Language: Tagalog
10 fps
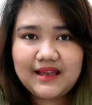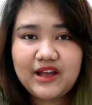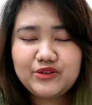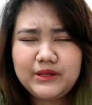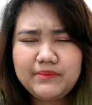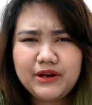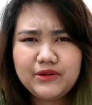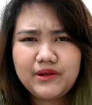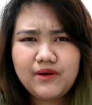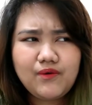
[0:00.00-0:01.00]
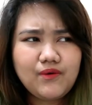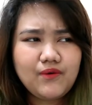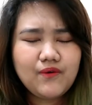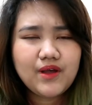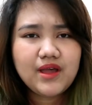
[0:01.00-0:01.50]
Actually, meron
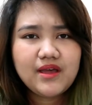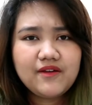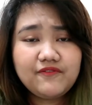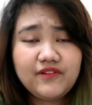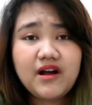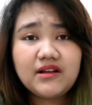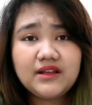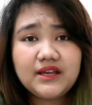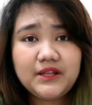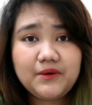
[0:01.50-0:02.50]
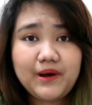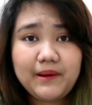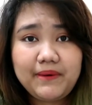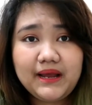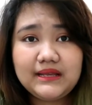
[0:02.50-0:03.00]
akong vlog na
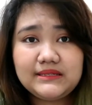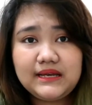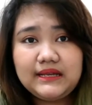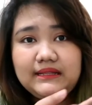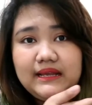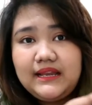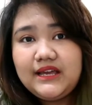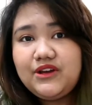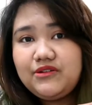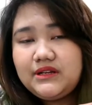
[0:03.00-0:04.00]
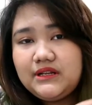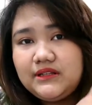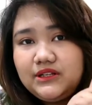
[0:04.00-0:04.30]
ginawa para dyan. Lalagay ko na lang